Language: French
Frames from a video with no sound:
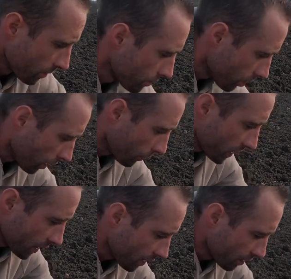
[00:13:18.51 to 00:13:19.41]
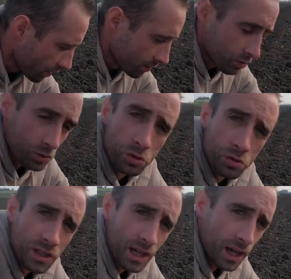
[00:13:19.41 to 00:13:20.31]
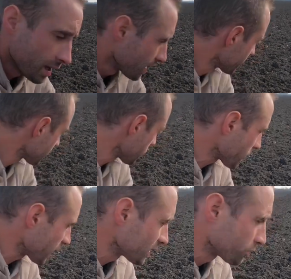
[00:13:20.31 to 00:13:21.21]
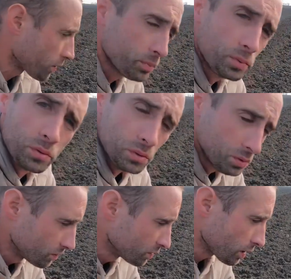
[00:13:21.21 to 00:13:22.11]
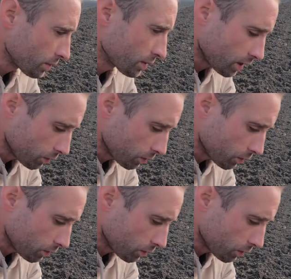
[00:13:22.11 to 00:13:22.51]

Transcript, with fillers: Bon après, hein, ce que je vous dis, hein, ça paraît des fois plus visuel, ben là en